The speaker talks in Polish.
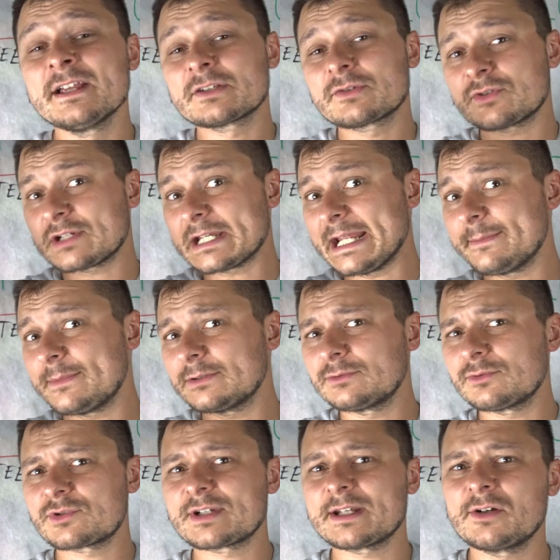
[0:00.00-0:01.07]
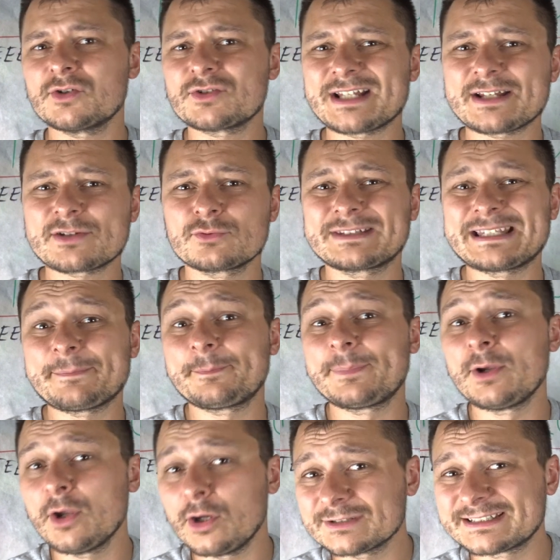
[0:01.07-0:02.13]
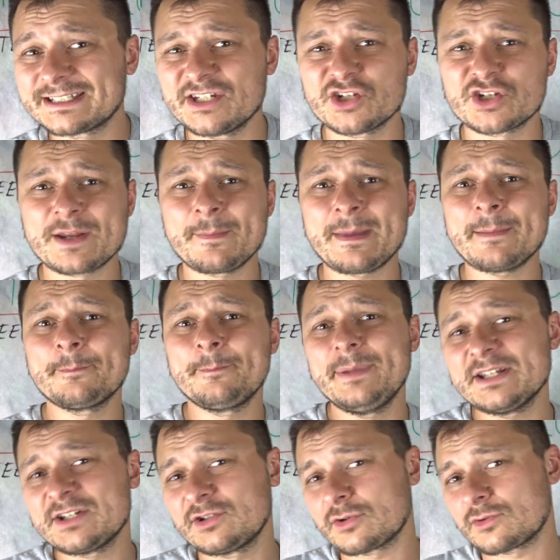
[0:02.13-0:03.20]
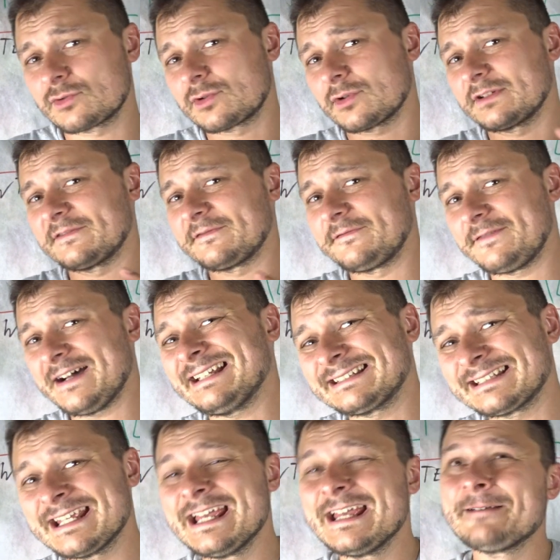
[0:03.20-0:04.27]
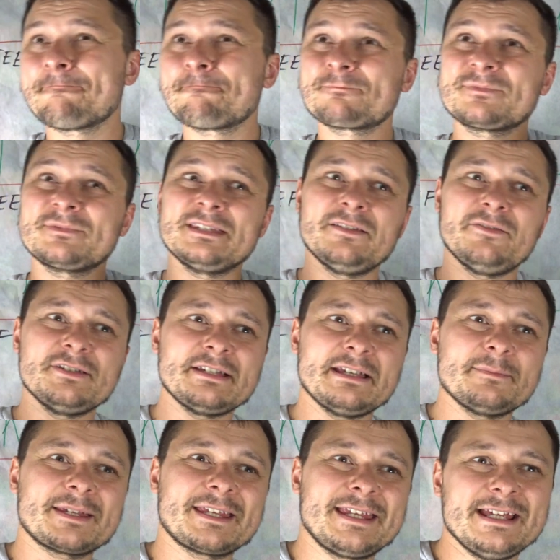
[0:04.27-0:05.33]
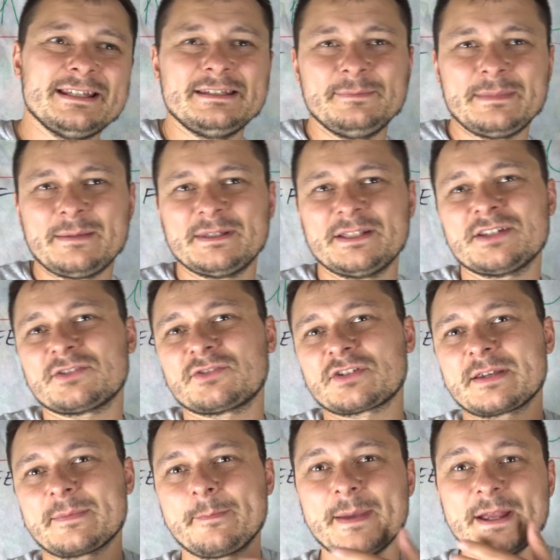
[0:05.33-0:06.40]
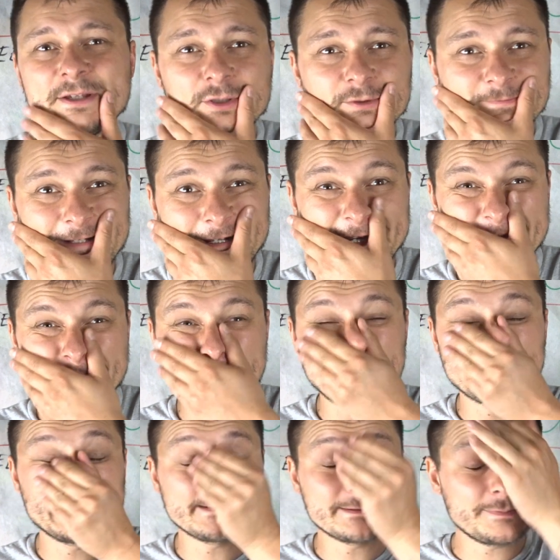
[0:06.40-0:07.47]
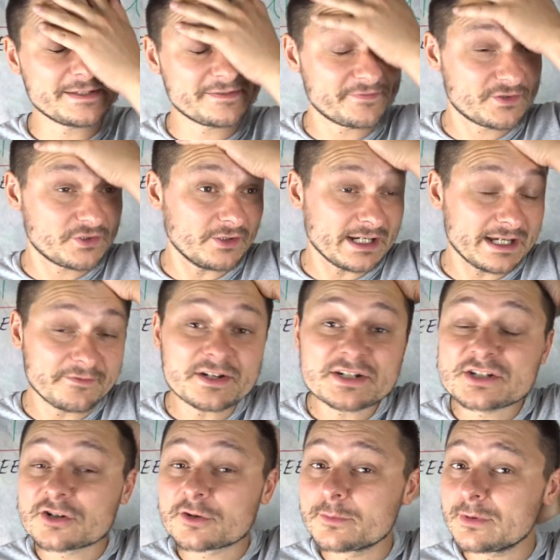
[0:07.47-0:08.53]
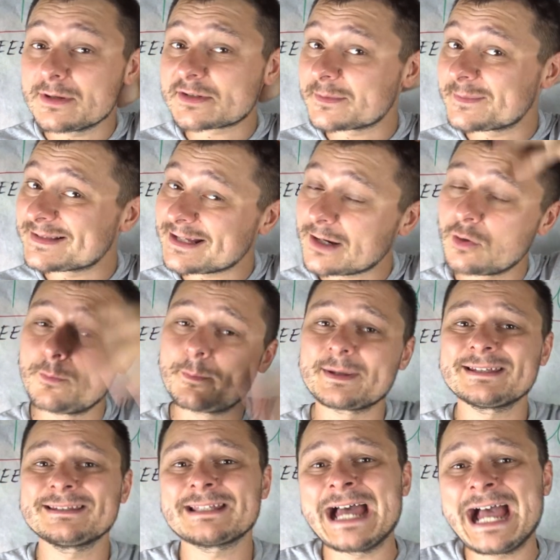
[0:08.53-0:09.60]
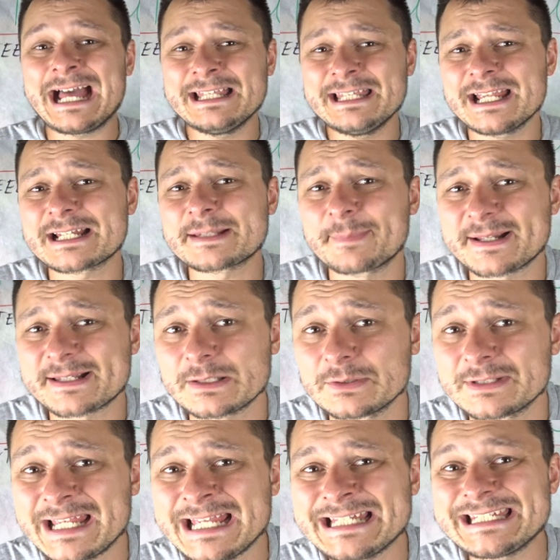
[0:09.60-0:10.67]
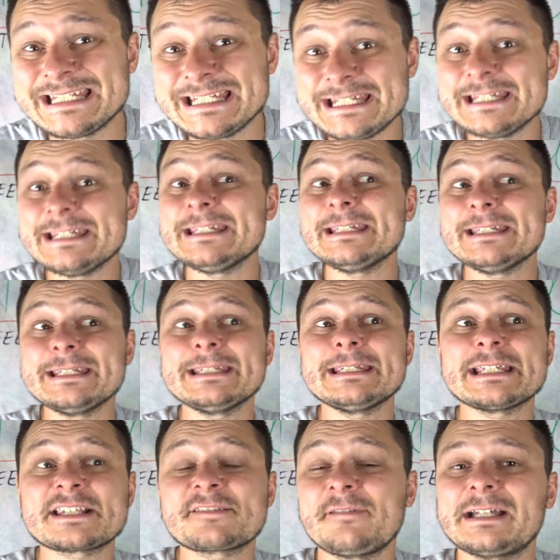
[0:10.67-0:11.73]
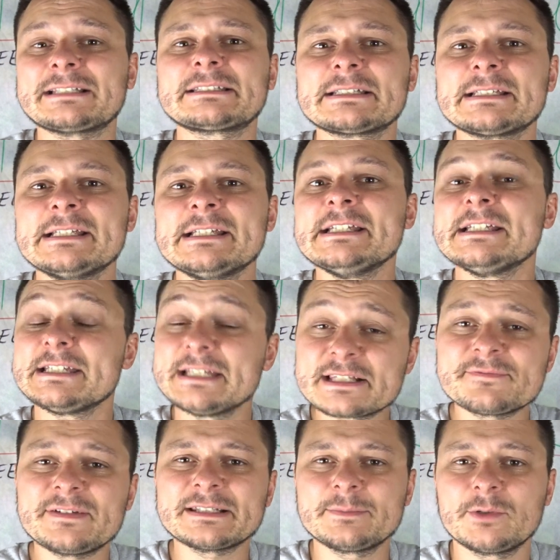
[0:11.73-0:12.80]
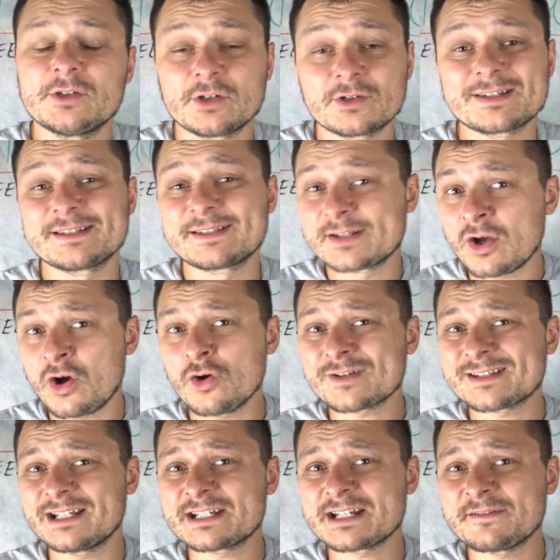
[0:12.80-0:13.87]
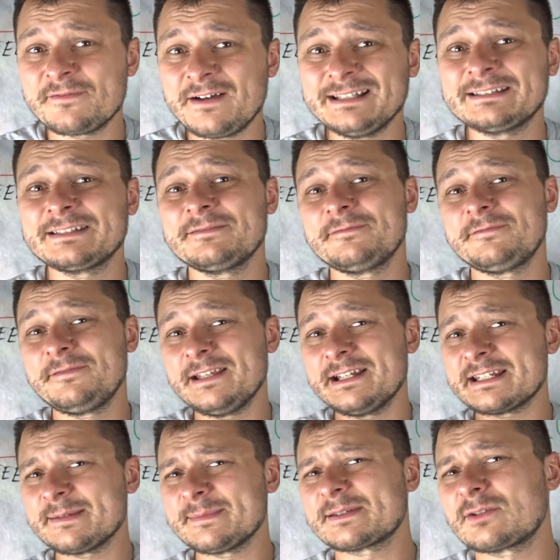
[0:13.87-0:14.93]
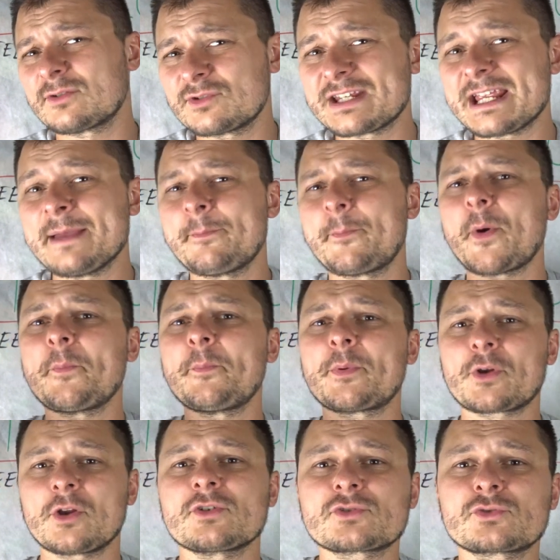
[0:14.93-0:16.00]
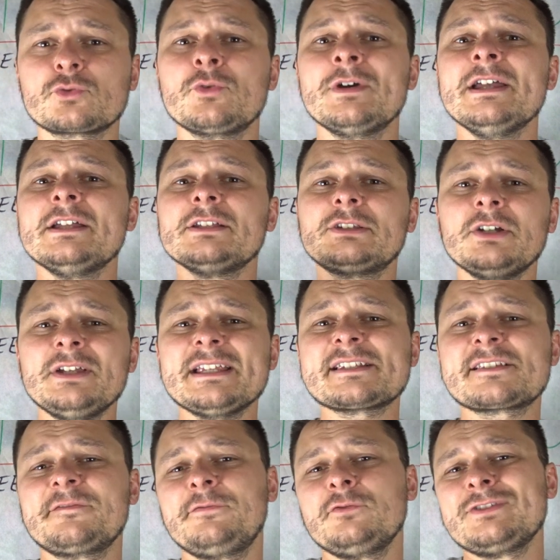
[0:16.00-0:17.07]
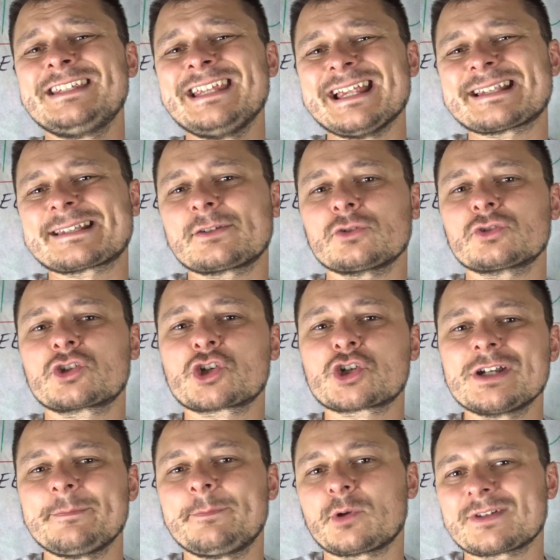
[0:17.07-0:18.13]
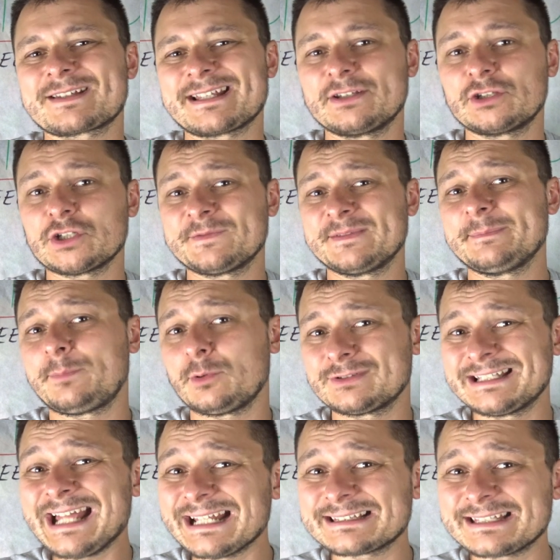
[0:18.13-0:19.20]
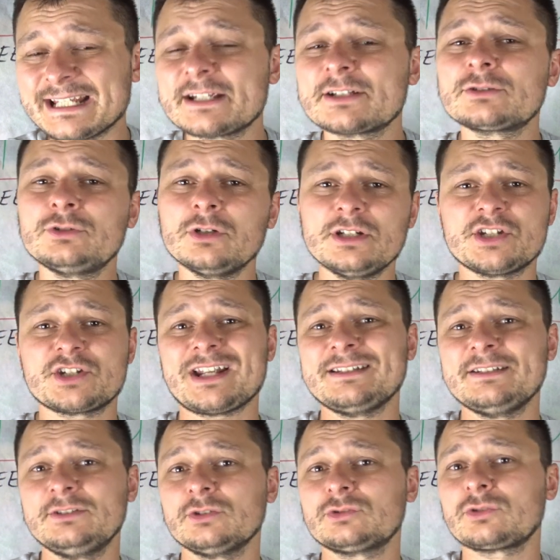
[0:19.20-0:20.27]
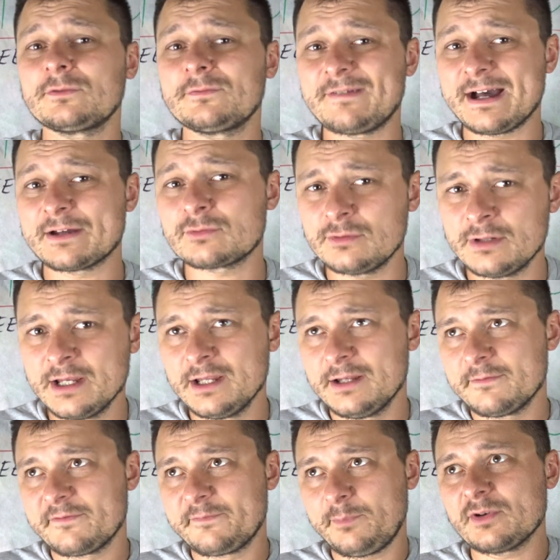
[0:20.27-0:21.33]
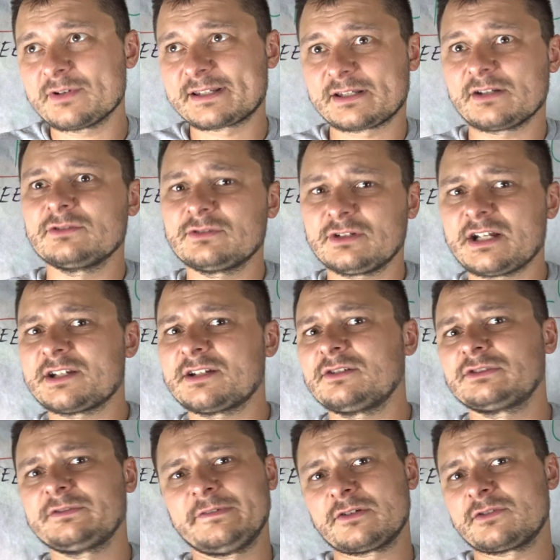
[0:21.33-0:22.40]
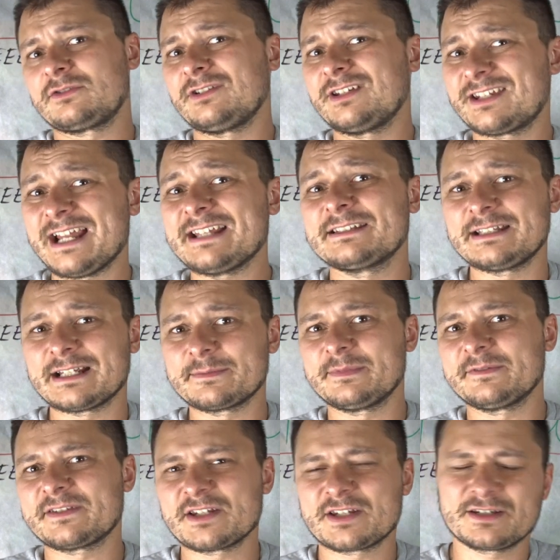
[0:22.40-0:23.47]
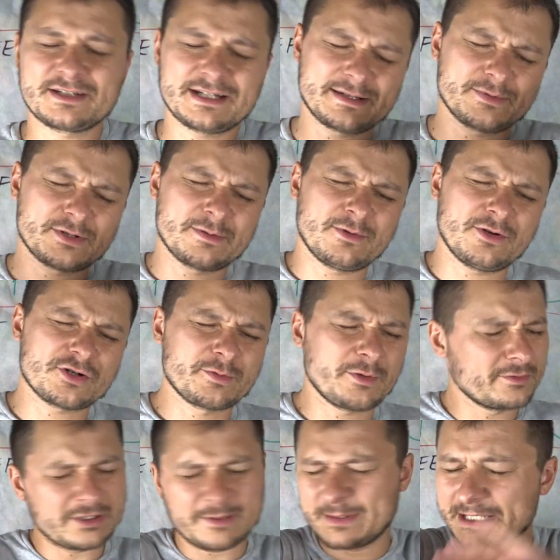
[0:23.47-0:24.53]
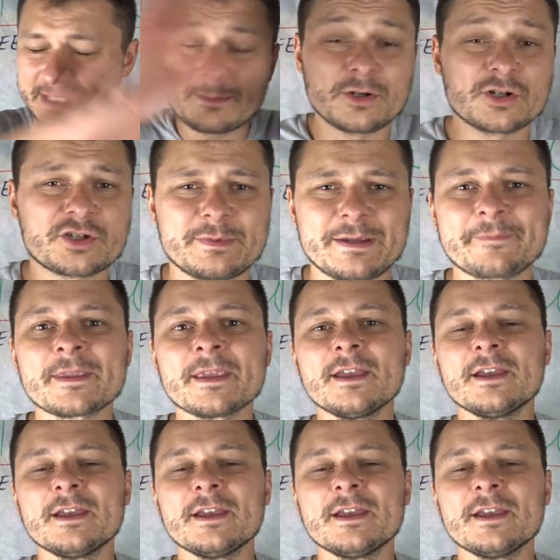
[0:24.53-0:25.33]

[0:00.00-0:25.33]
Słyszałem od dłuższego czasu te plotki, że ma być dorzucony VAT. Nie wiedziałem kiedy, miałem nadzieję, że to się będzie odwlekało. Natomiast wczoraj właśnie robiłem sobie zakupy na AliExpressonie i jest VAT. Jest VAT, moi drodzy. Co oznacza VAT? W wielkim skrócie po prostu to jest 23% podatek doliczany do towaru w Polsce on do każdego towaru jest doliczany jakby, w sensie czasem są 8, dobra nie mądźmy.